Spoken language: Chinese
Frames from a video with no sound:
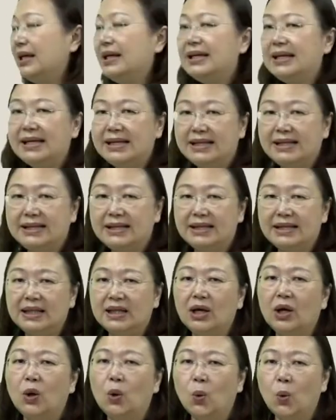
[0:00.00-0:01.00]
以
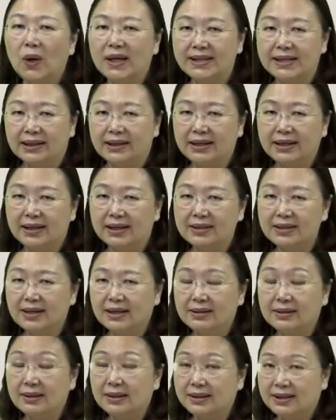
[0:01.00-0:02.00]
及未成年
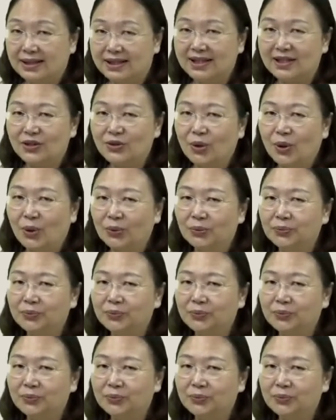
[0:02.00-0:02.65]
人的自由。